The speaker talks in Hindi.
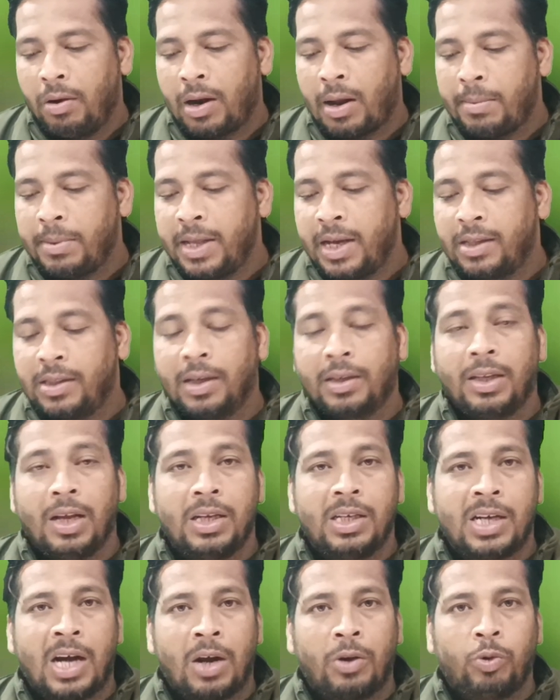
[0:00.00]
और आप देख सकते
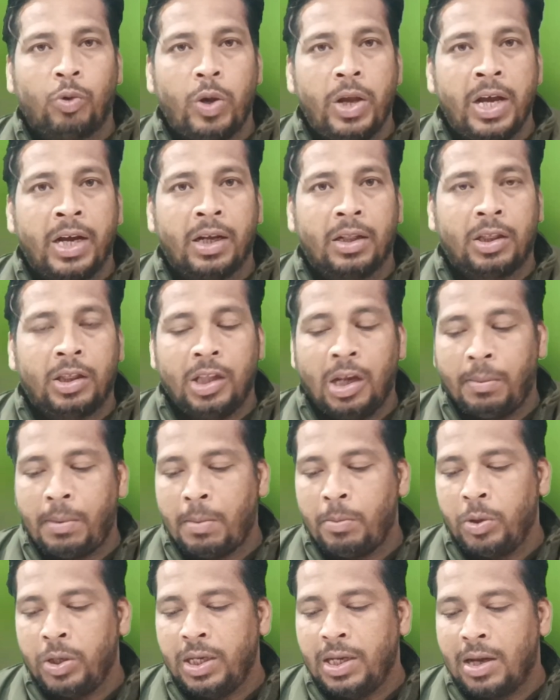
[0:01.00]
हैं चार सौ
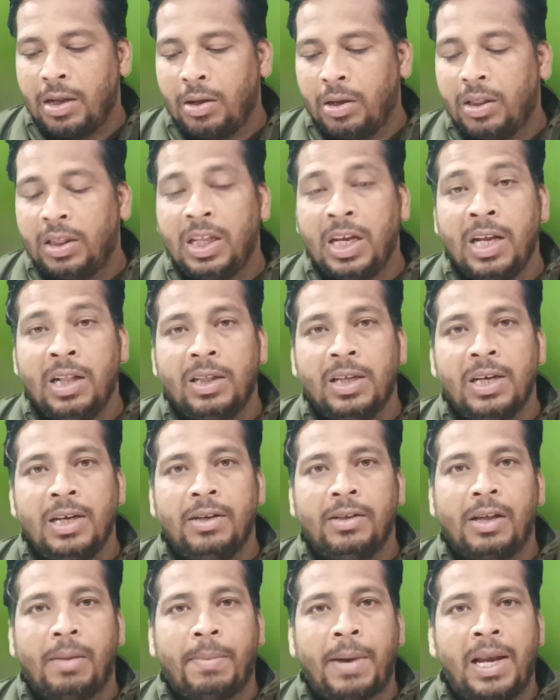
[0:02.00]
इकहत्तर मुझे यहाँ तीन
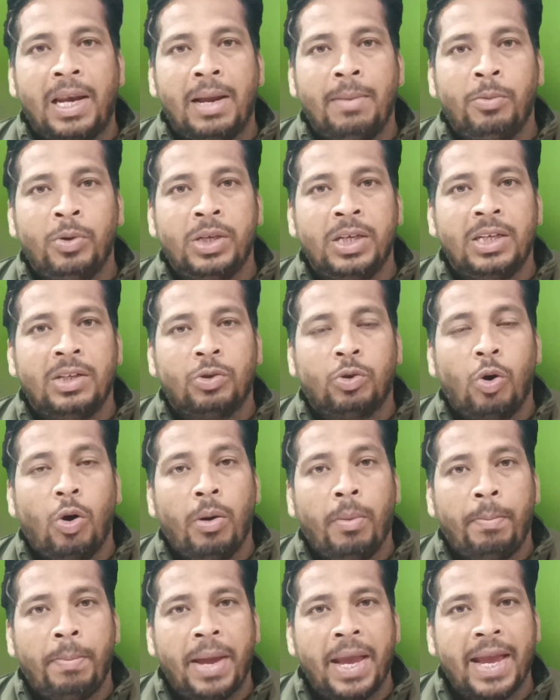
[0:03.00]
तारीख से पहले मुझे इसको
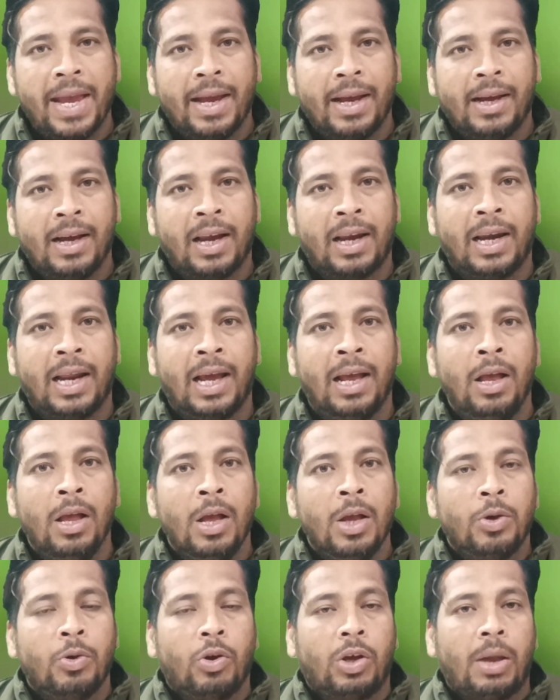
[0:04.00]
पे करना है
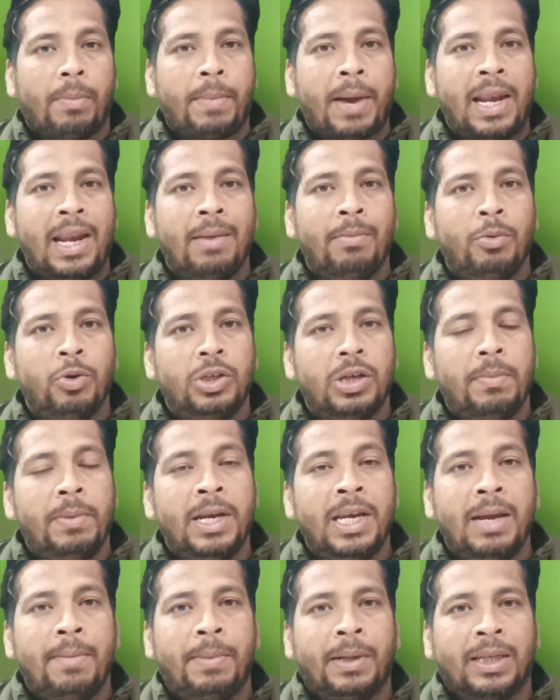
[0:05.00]
क्योंकि पहले मुझे
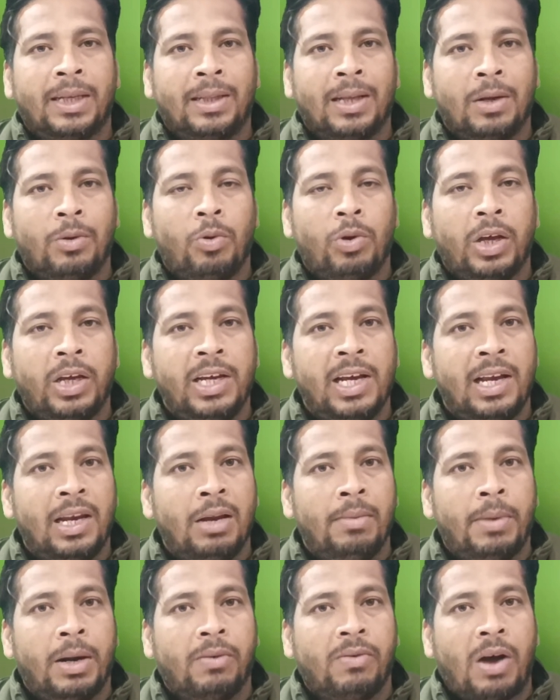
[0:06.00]
भी नहीं पता था क्योंकि ये
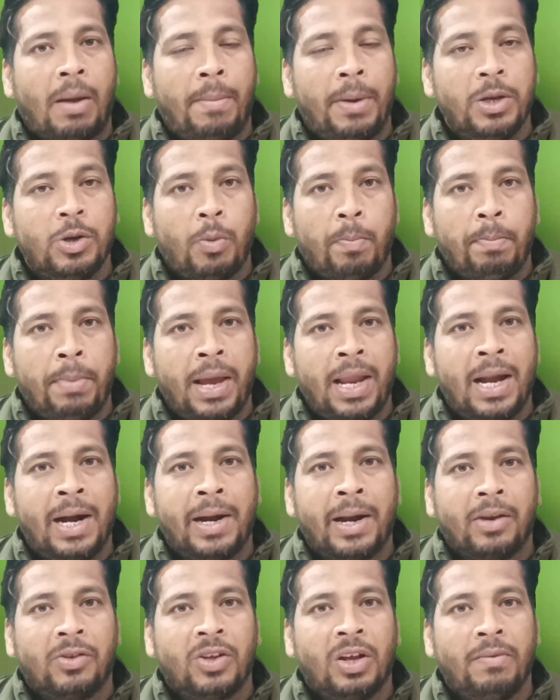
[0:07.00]
लिमिट वहाँ पे जो पे
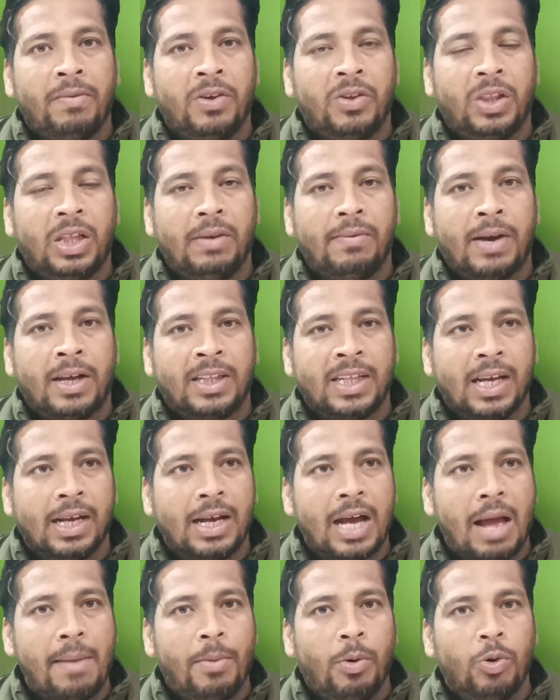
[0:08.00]
लेटर सर्विस थी वहाँ से
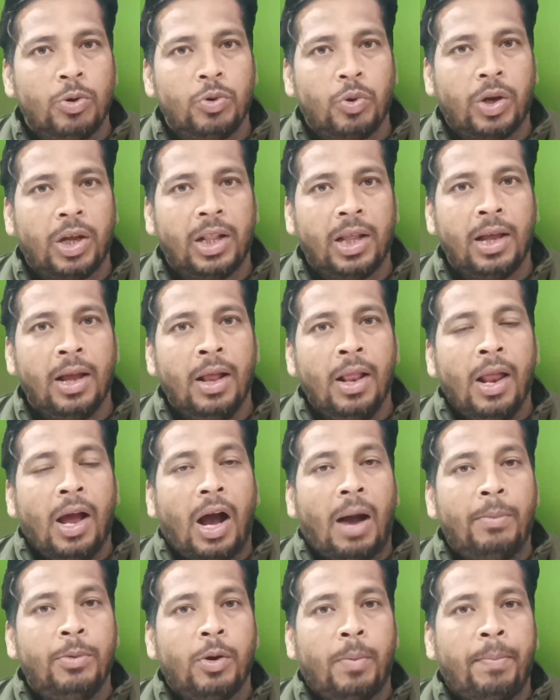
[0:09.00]
गायब हो चुकी थी
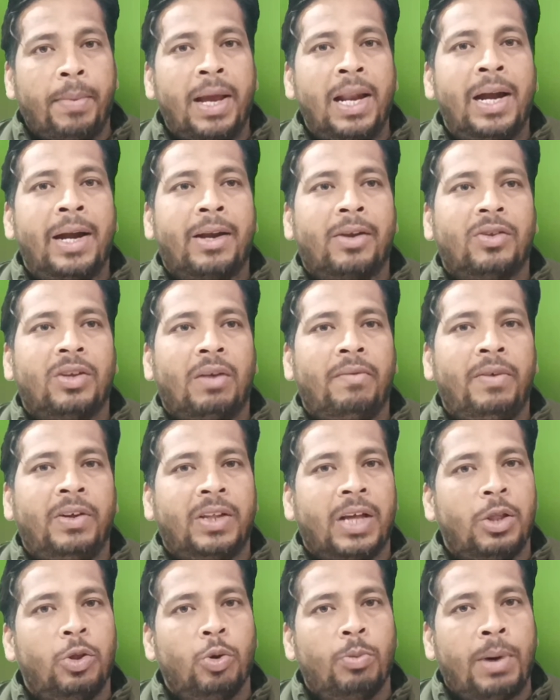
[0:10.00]
अब जो पे लेटर
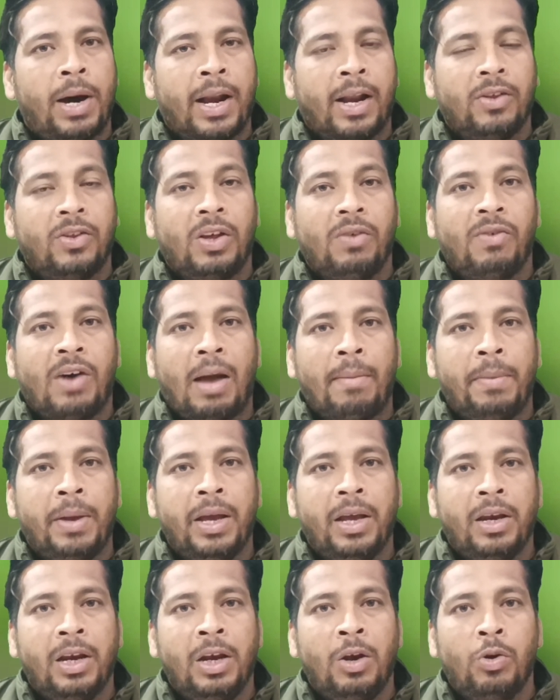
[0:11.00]
सर्विस है दोबारा से वहाँ
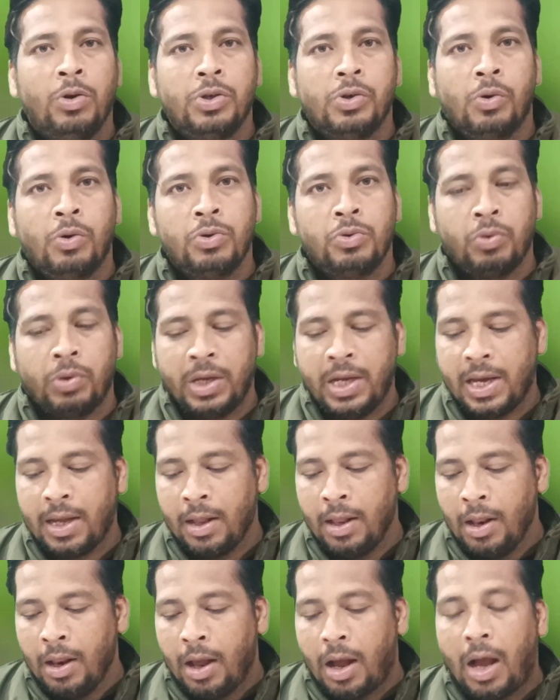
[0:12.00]
पे रिलॉन्च हो चुकी
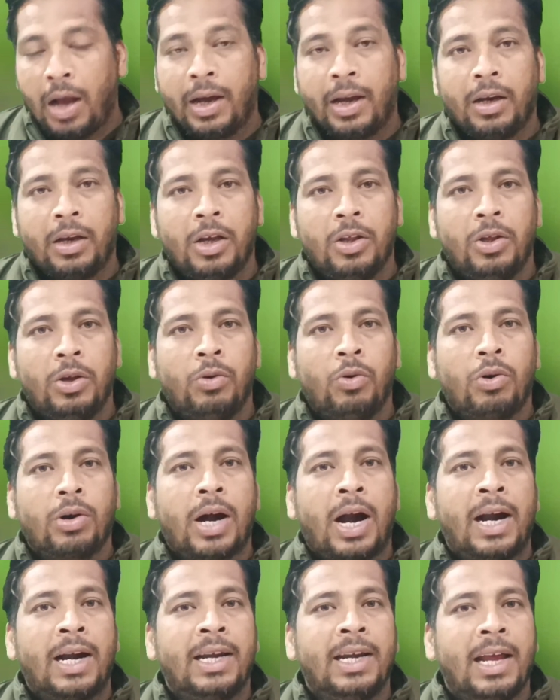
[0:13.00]
है अगर किसी को
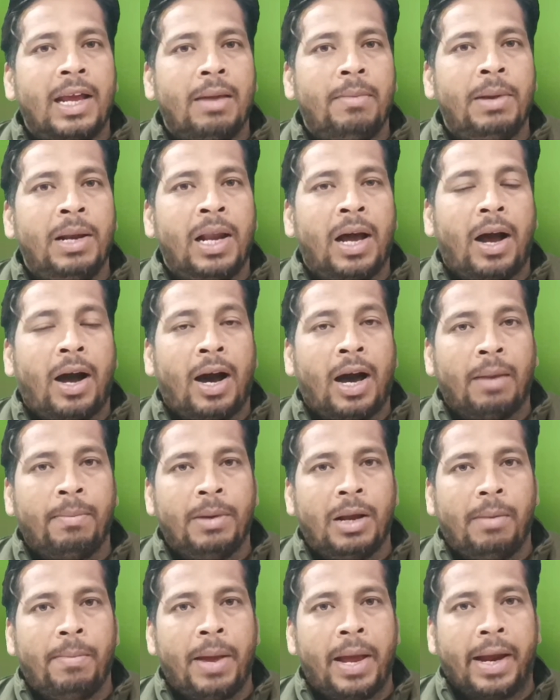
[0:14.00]
कार्ड नहीं मिला
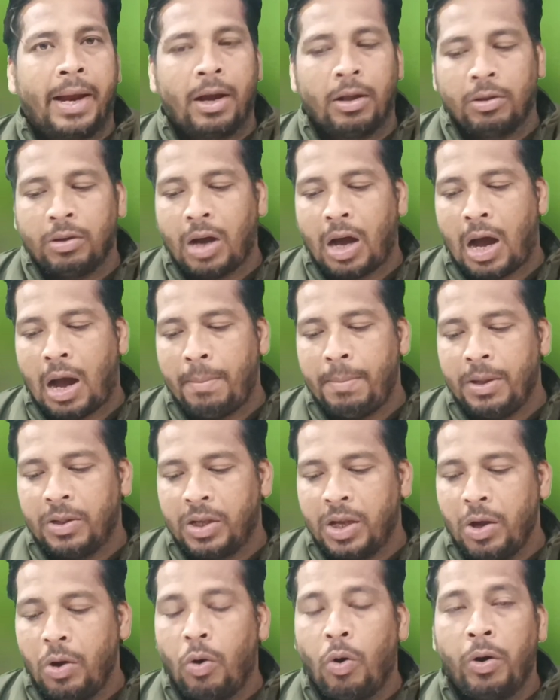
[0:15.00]
आरबीएल बैंक का तो आप
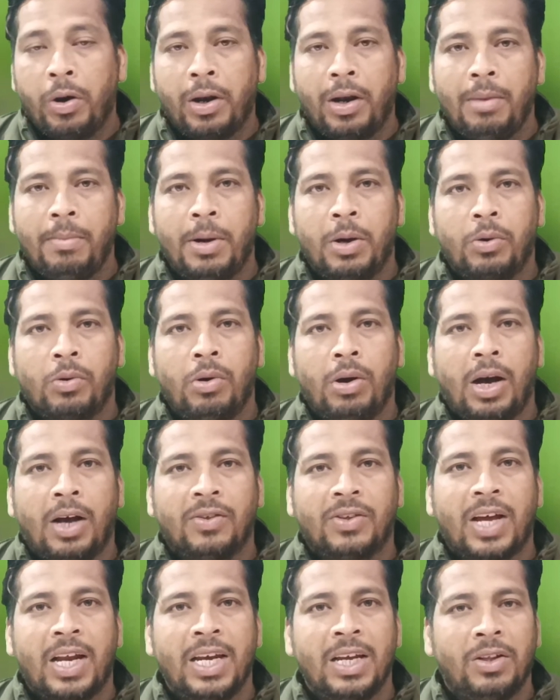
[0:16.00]
इसकी ओल्ड लिमिट को
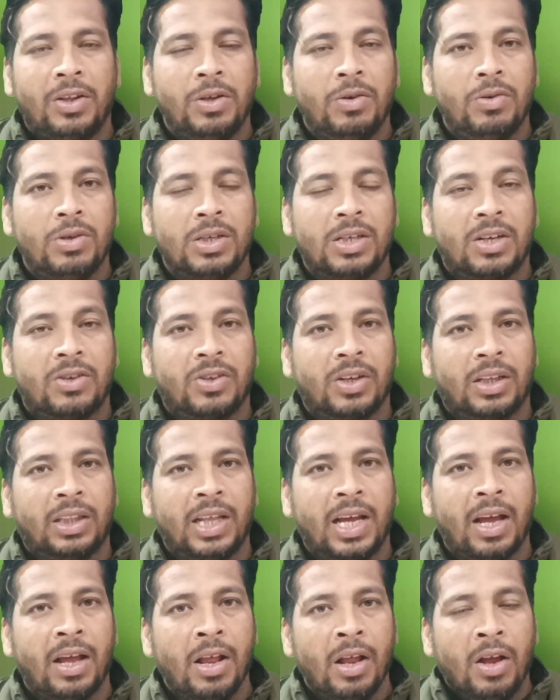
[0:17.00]
आसानी से यूज कर
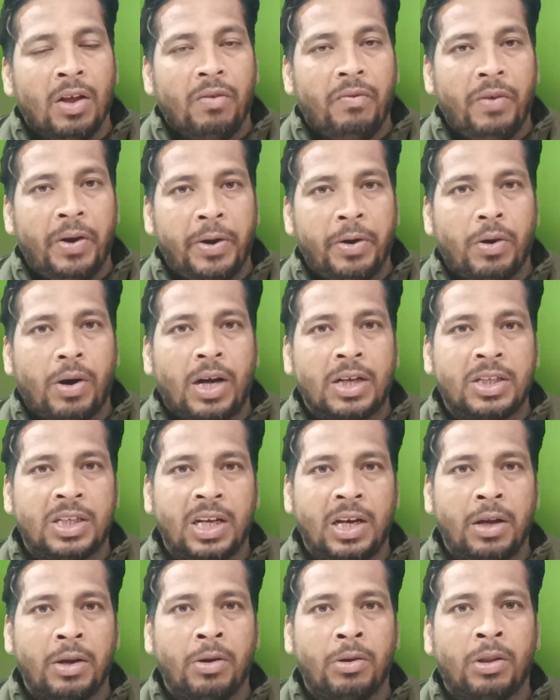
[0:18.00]
सकते हैं वीडियो
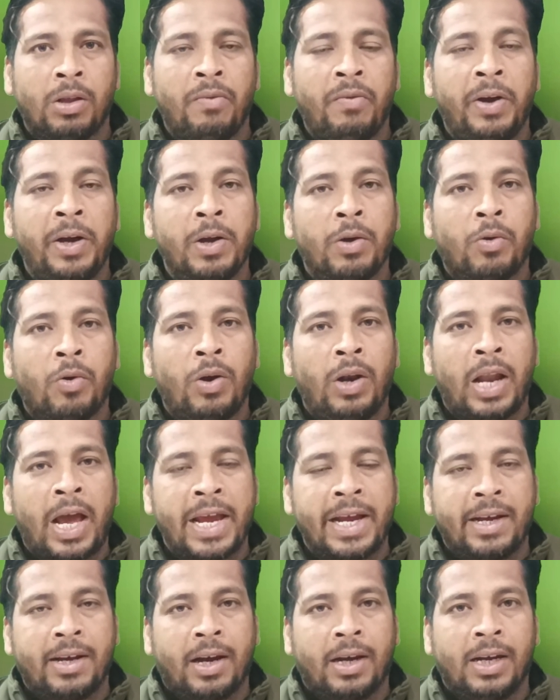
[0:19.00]
अच्छी लगे तो वीडियो को
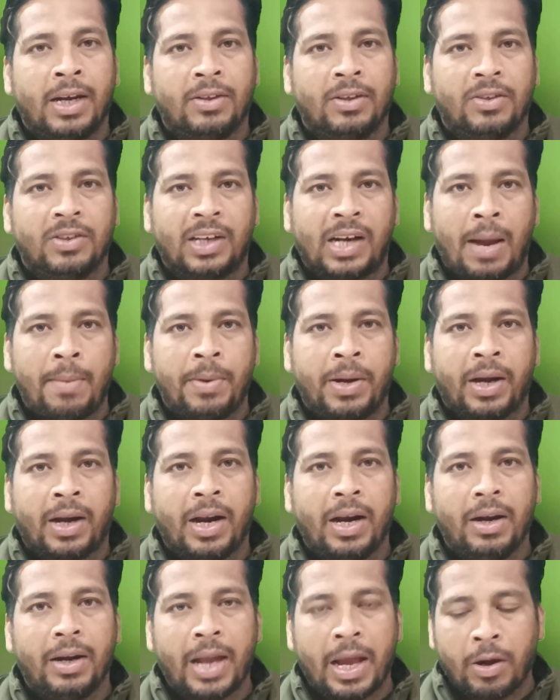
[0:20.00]
लाइक करना सब्सक्राइब
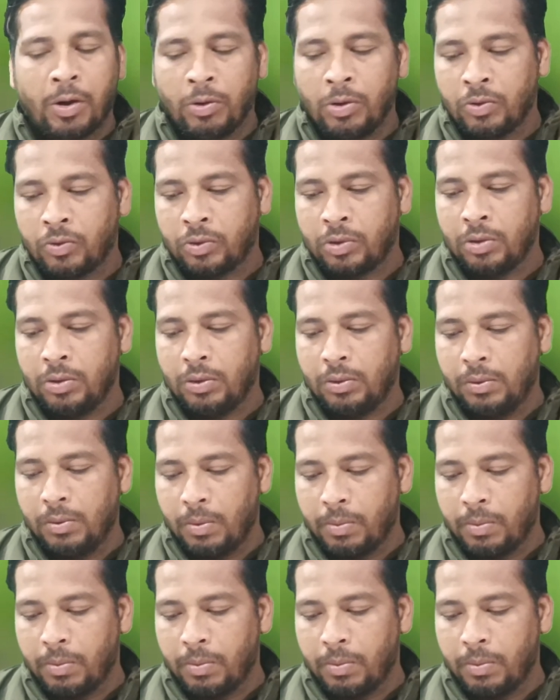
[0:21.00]
करना थैंक यू दोस्तों